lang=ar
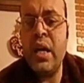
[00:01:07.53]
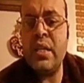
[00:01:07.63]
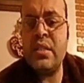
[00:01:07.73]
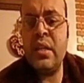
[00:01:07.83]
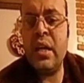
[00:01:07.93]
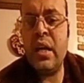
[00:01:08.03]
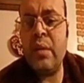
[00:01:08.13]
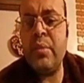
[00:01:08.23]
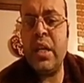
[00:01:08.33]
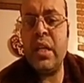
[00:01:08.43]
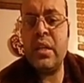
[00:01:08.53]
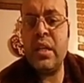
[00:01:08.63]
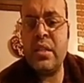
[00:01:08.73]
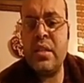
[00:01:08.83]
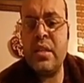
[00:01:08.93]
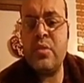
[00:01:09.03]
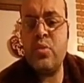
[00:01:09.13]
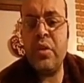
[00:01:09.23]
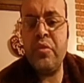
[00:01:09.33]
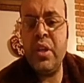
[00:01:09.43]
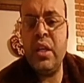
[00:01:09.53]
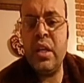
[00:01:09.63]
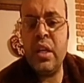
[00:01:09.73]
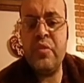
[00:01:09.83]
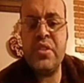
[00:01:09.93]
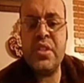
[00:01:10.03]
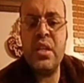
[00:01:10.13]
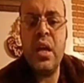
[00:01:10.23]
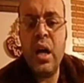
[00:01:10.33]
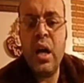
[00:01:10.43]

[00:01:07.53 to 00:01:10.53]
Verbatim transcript: أثناء عمل التخسيس وفيه نفس